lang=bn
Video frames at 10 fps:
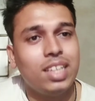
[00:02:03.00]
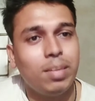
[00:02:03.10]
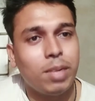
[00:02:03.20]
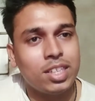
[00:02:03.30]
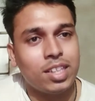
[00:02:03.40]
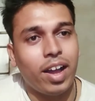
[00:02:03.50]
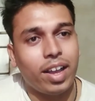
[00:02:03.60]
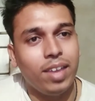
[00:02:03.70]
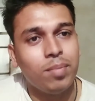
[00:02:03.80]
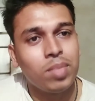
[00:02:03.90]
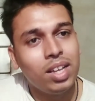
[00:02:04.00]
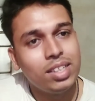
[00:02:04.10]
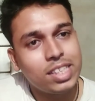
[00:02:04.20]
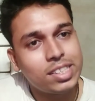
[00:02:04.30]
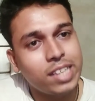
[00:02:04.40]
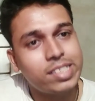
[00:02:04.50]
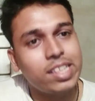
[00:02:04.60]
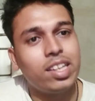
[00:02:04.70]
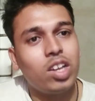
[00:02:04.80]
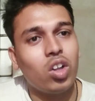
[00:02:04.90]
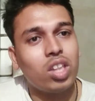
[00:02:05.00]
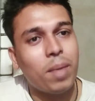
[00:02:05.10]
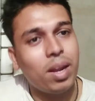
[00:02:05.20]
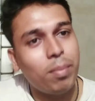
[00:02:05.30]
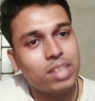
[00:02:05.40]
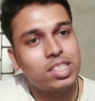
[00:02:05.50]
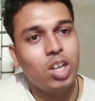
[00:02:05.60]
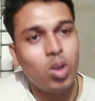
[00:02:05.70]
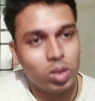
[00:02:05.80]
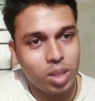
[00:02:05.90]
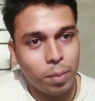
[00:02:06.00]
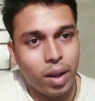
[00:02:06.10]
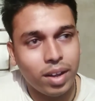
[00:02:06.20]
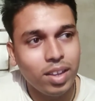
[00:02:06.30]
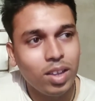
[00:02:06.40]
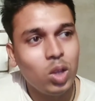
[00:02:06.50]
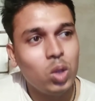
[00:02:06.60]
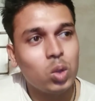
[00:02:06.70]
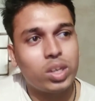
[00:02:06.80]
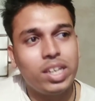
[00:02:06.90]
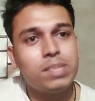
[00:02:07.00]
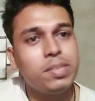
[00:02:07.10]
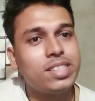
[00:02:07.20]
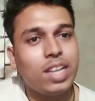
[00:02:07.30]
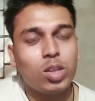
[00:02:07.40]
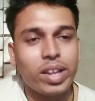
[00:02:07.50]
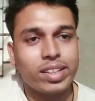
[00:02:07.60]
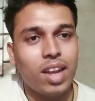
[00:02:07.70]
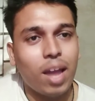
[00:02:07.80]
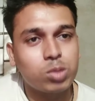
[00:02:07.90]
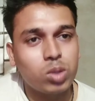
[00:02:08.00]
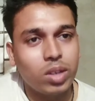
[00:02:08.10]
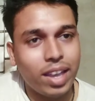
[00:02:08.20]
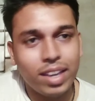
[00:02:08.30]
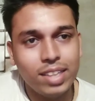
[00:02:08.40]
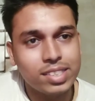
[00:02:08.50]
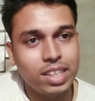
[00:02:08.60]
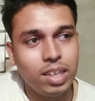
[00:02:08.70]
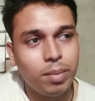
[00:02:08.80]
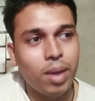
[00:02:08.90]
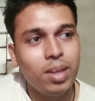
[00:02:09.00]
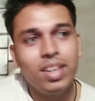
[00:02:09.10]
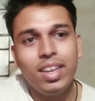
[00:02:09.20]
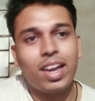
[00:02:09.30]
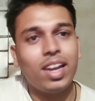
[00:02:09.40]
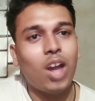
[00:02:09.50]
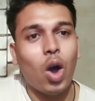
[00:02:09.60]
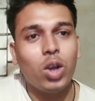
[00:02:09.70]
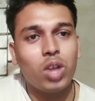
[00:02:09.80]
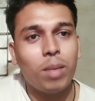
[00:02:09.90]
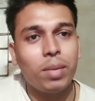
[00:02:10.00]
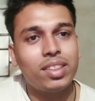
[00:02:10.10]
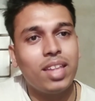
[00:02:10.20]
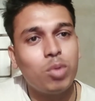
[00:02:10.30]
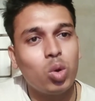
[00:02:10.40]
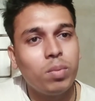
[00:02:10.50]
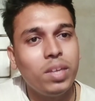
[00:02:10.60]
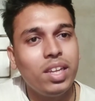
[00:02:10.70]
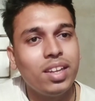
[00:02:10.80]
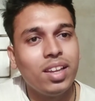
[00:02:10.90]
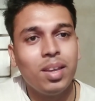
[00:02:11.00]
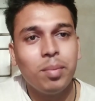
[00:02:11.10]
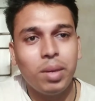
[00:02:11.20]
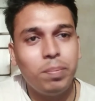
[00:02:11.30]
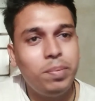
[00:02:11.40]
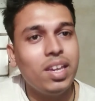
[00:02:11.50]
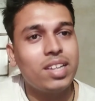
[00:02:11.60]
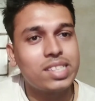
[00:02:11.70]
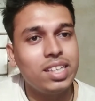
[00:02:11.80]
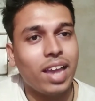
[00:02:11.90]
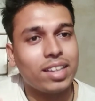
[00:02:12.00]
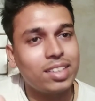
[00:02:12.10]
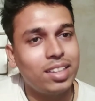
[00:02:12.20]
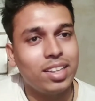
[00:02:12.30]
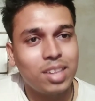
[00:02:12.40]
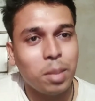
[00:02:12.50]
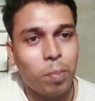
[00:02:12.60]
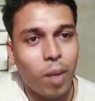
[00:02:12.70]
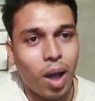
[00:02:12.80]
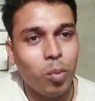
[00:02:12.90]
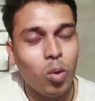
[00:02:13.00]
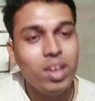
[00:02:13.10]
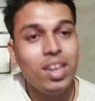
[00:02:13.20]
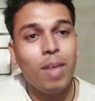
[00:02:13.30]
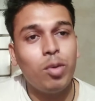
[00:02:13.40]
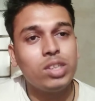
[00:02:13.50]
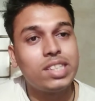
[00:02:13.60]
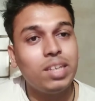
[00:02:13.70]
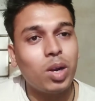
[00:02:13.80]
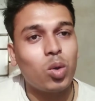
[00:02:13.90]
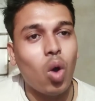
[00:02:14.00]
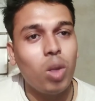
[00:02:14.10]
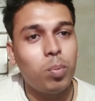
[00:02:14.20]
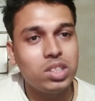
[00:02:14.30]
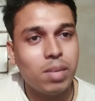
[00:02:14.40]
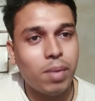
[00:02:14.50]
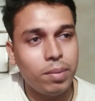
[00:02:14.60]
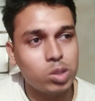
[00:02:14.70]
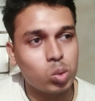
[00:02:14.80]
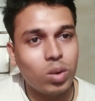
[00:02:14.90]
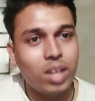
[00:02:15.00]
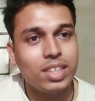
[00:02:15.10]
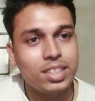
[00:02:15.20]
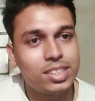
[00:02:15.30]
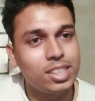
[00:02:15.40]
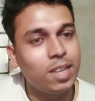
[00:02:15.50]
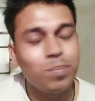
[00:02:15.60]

সিনেমাতে থাকে সে শেষের দিকেও হতে পারে মাঝখানেও হতে পারে তো কিসমিস যেহেতু একটা লাভ স্টোরি অ্যাঙ্গেলের সিনেমা এখানে হয়তো আমরা দেব রুক্মিণীর মানে বিয়ের সিন একটা দেখতে পাবো এবং সিনেমার গল্প যেভাবে শোনা যাচ্ছে